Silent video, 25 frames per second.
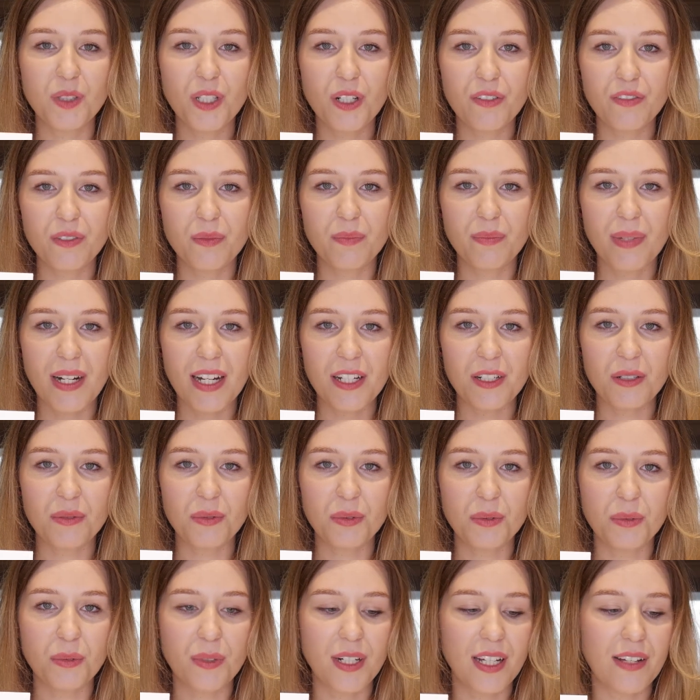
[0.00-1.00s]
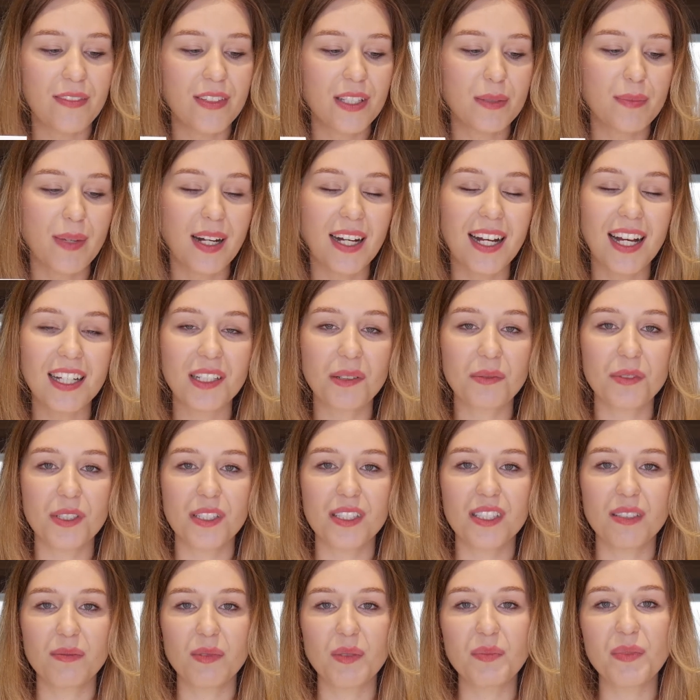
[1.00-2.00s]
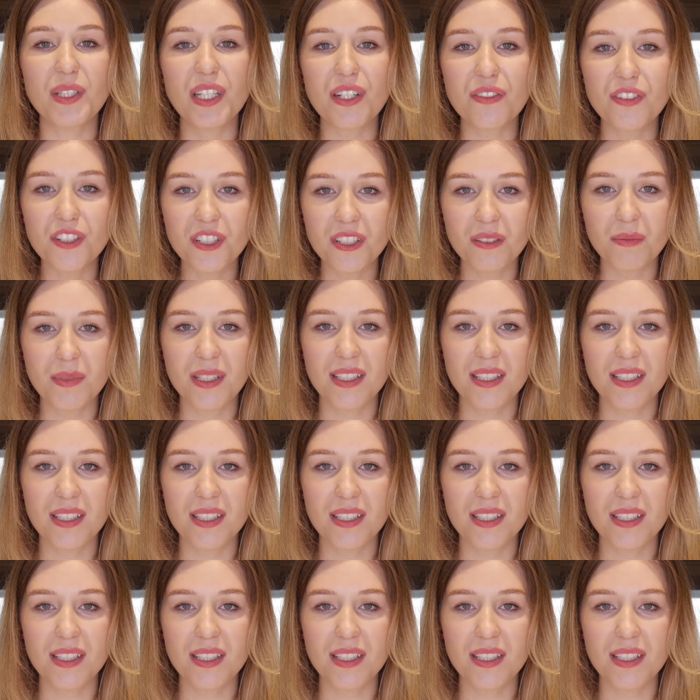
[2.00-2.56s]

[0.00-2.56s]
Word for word: nowym parom, które wzmagają się z tymi pierwszymi